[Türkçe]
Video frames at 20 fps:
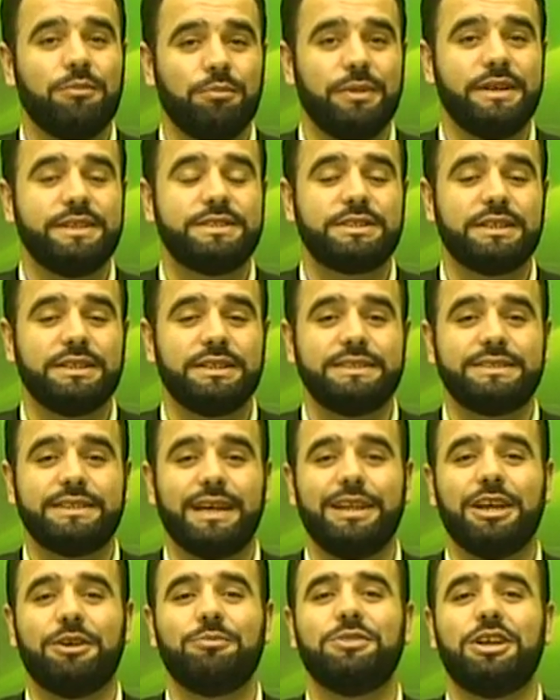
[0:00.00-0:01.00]
mescidi
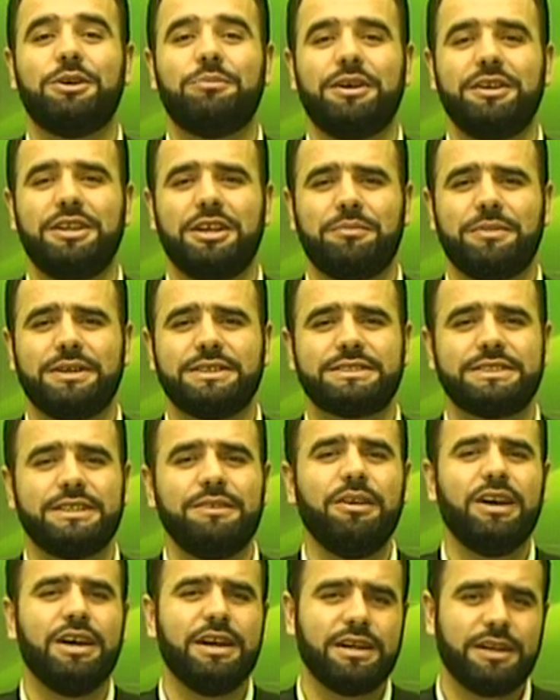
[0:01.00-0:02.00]
selamlama
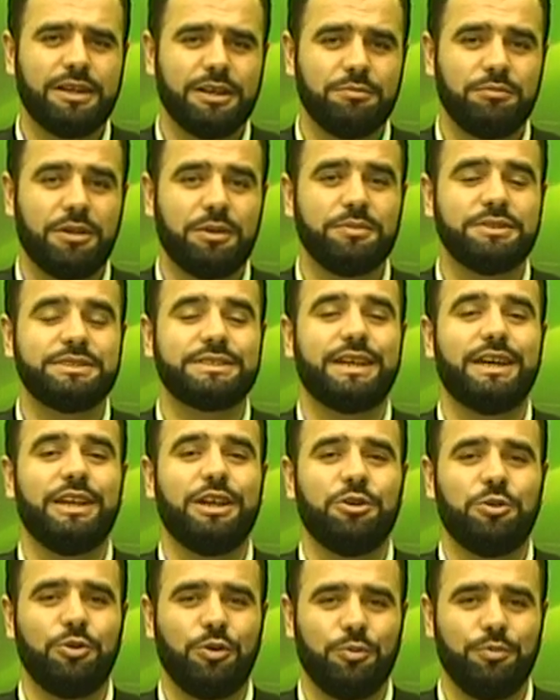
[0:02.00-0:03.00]
namazı kılmamız
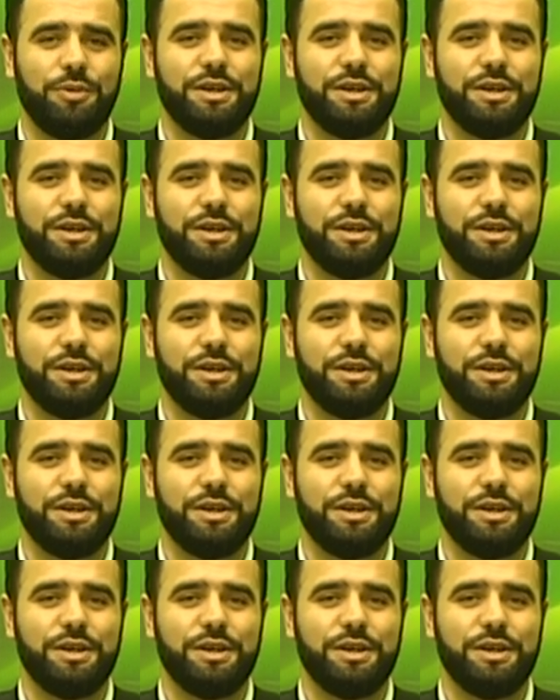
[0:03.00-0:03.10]
gerekiyor.